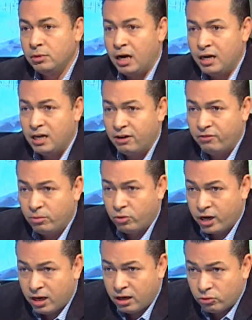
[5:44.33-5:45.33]
هل ده في
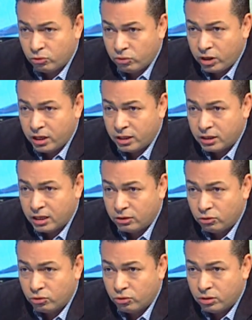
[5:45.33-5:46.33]
البخاري يا دكتور آه، سعاده
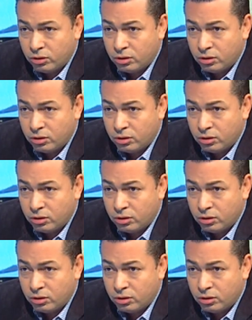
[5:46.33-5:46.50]
الدكتور؟